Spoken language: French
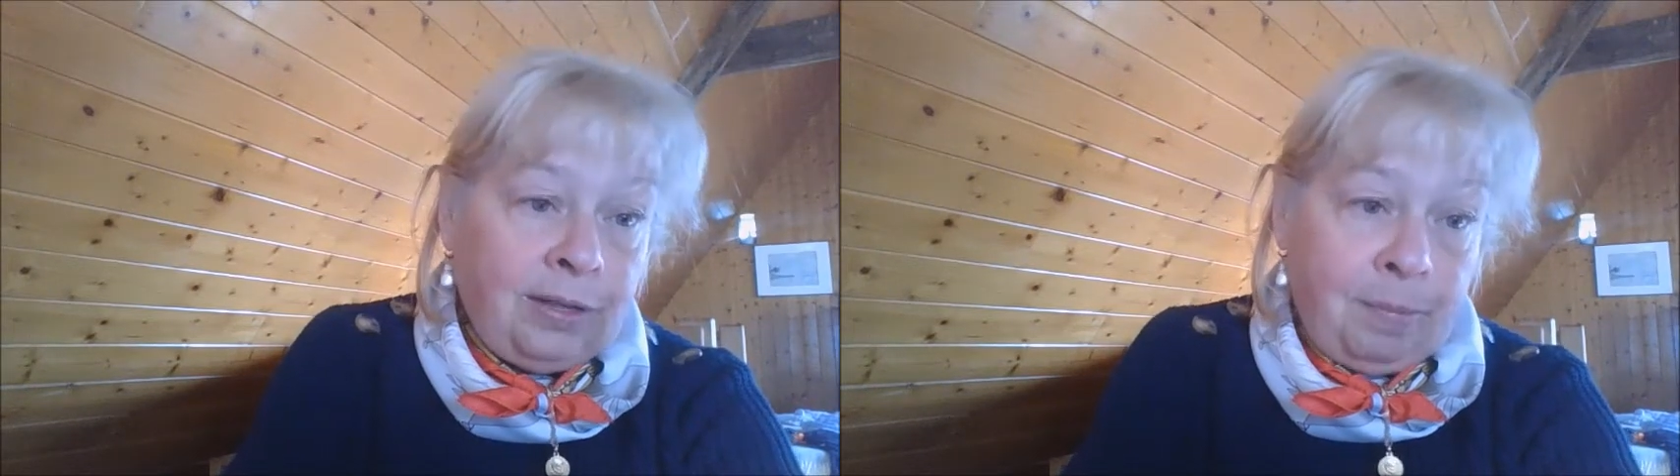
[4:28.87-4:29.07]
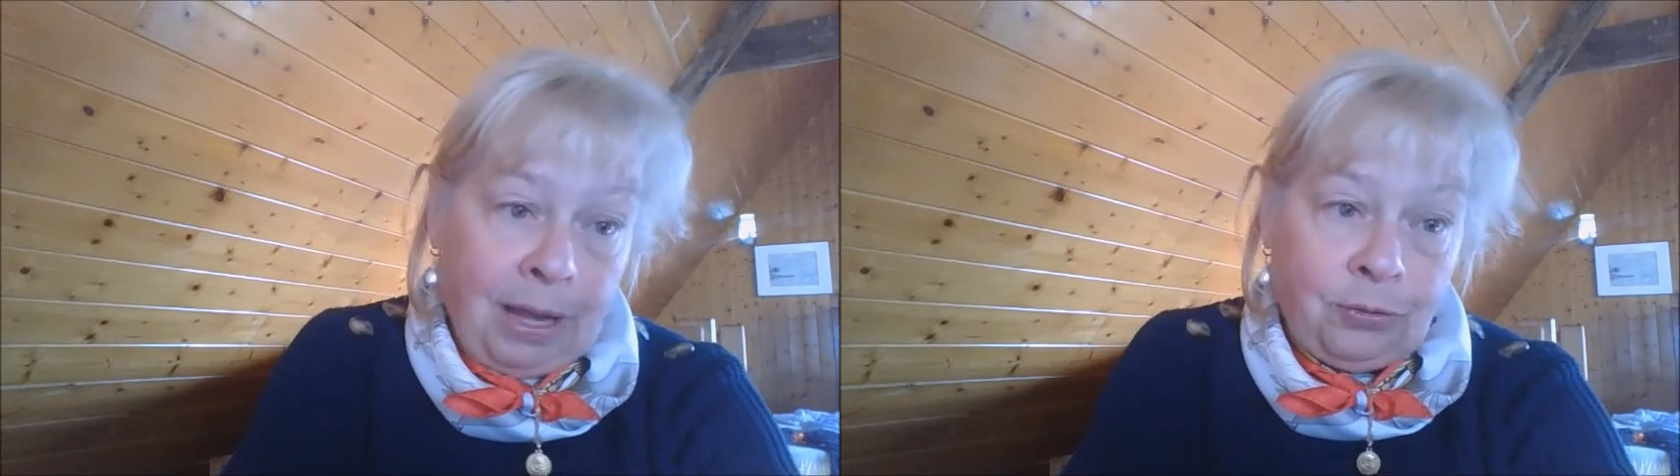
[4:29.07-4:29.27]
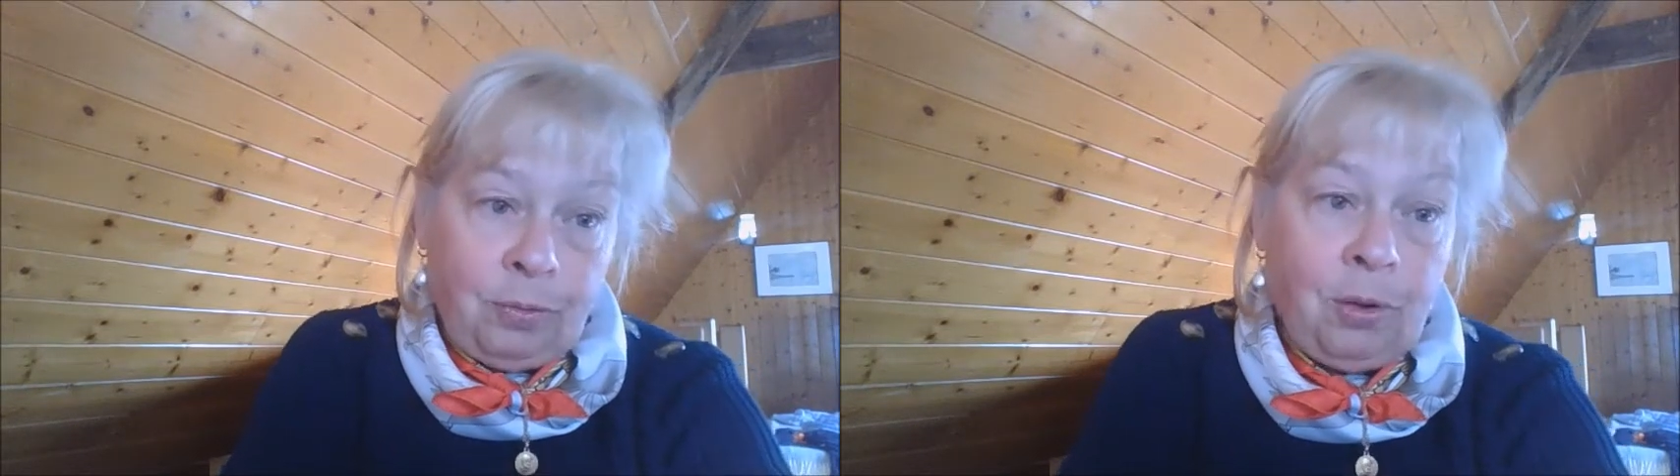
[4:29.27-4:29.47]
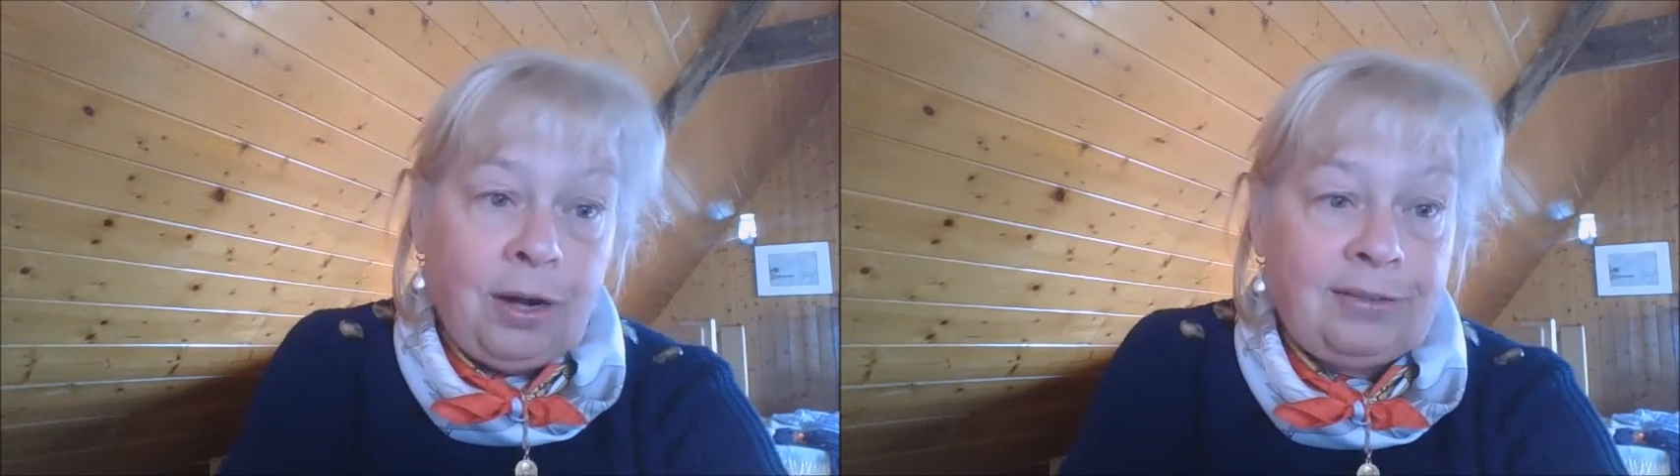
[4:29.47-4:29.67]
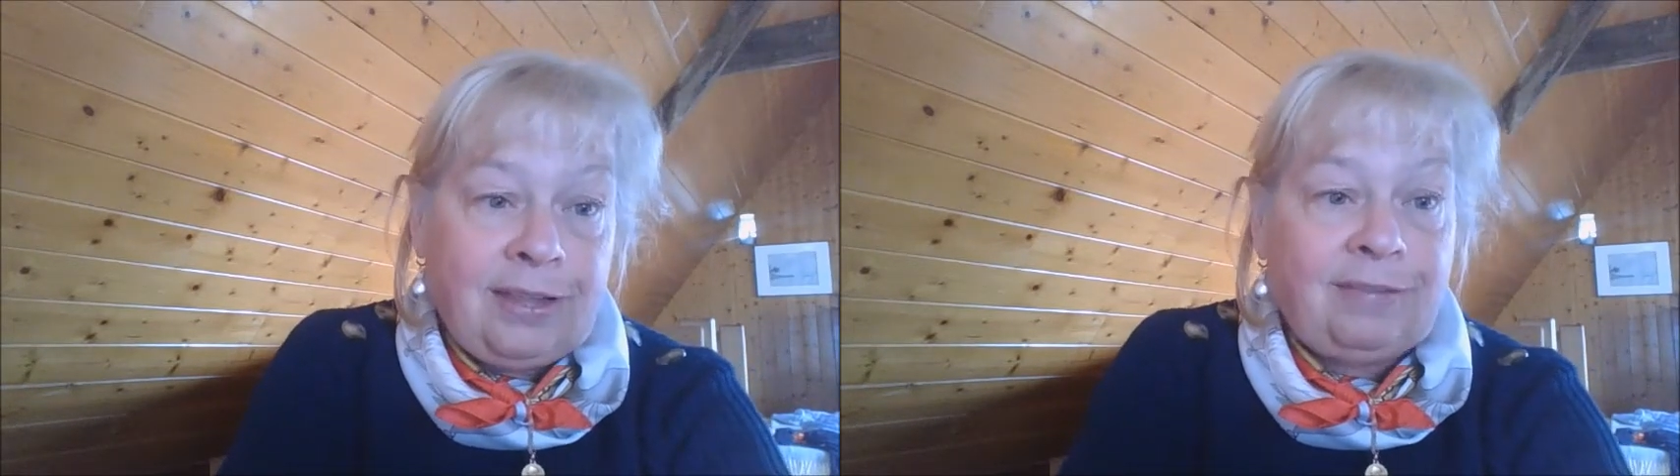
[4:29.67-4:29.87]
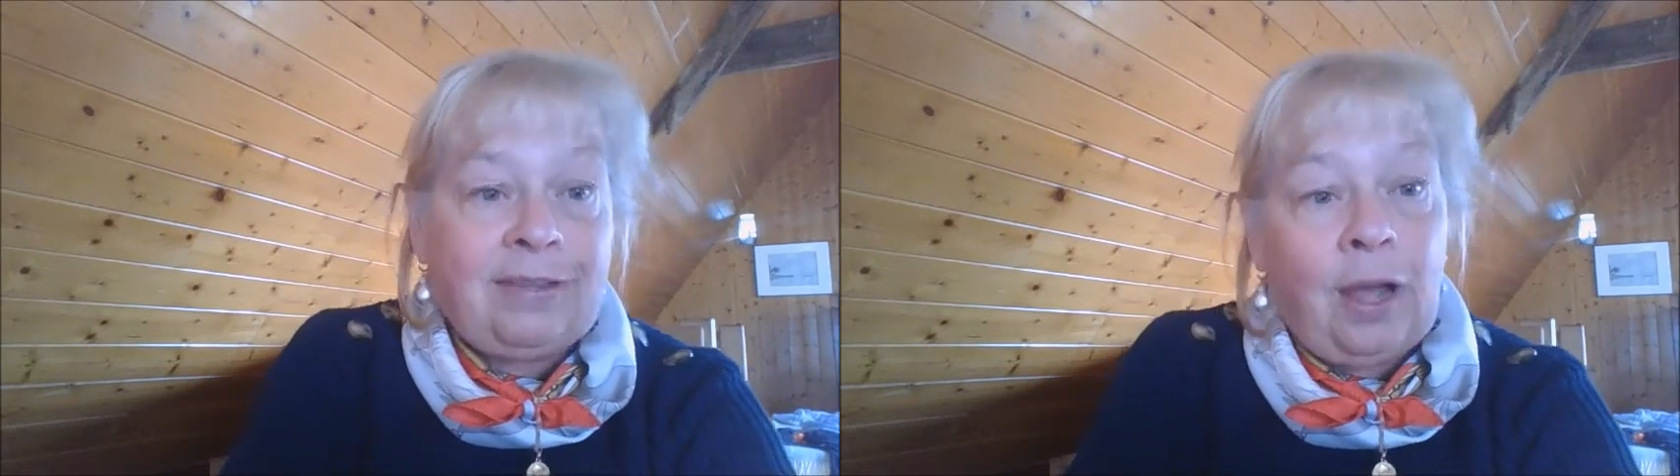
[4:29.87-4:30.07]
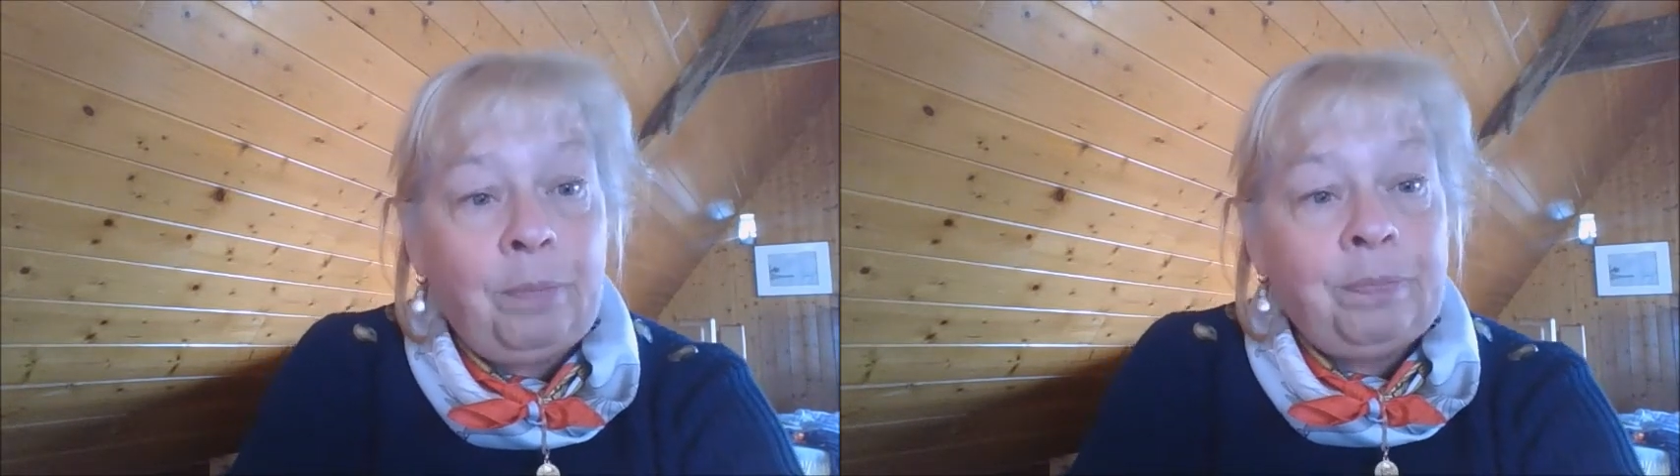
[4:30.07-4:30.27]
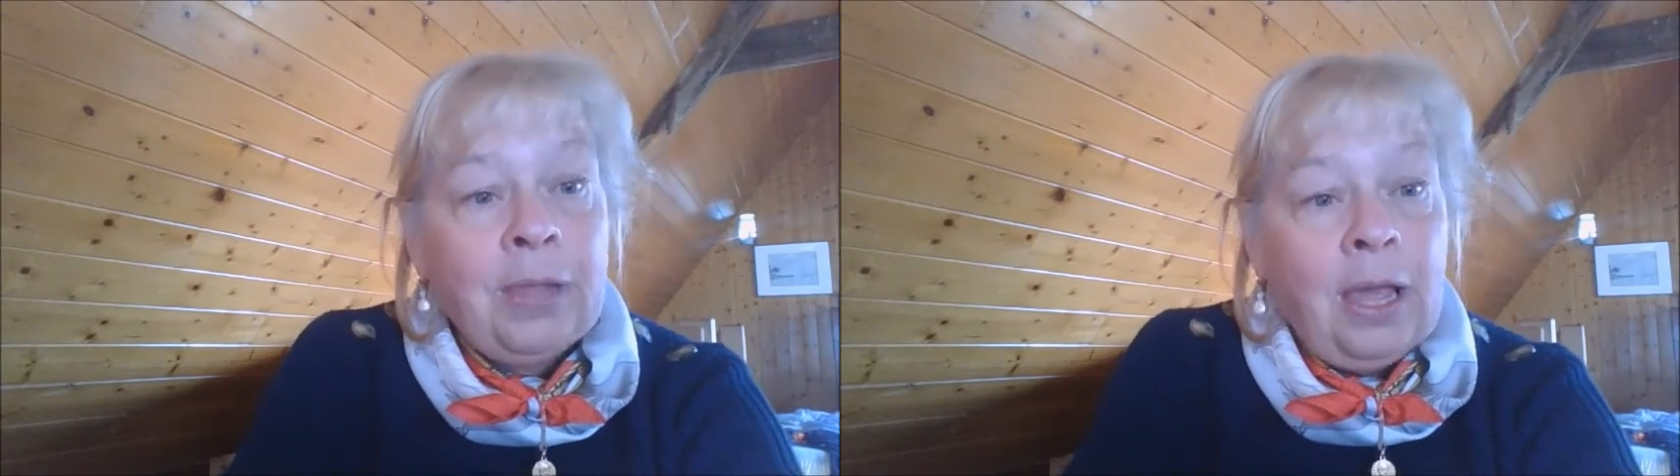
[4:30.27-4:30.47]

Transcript: départements alsaciens,